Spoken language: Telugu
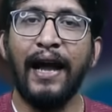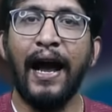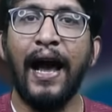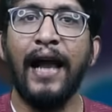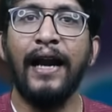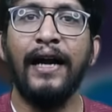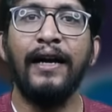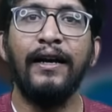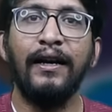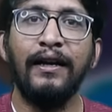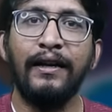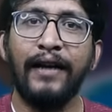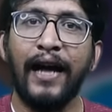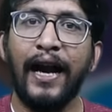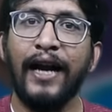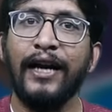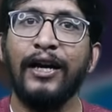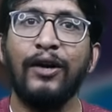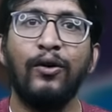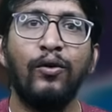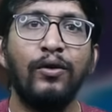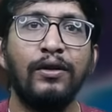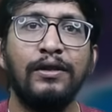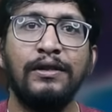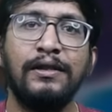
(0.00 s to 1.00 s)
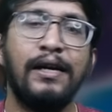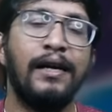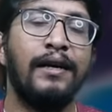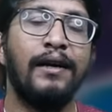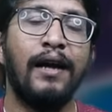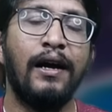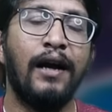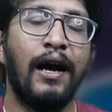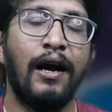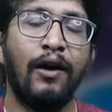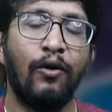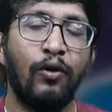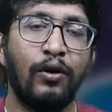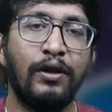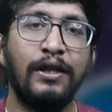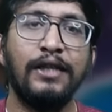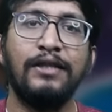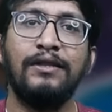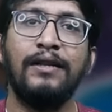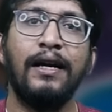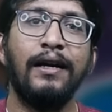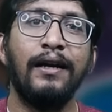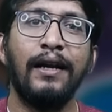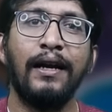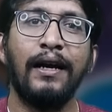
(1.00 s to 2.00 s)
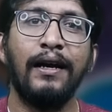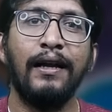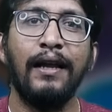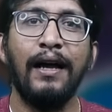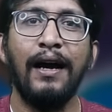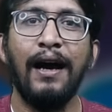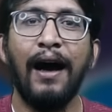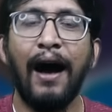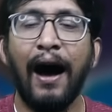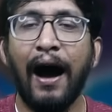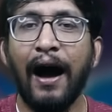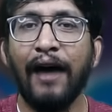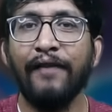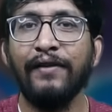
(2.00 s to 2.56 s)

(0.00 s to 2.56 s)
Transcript: టాలెంట్ టాలెంట్ గుర్తు గుర్తిస్తుంది అంటారు కదా